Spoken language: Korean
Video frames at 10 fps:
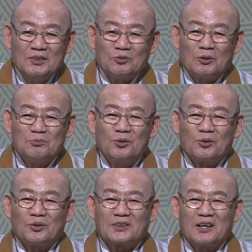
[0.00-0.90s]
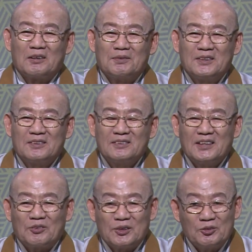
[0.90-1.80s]
원불교 사업이
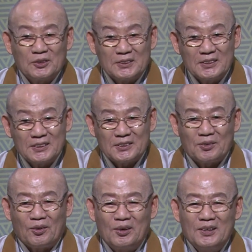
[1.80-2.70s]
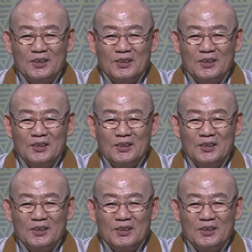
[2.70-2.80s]
뜻대로 이루어지는 것이고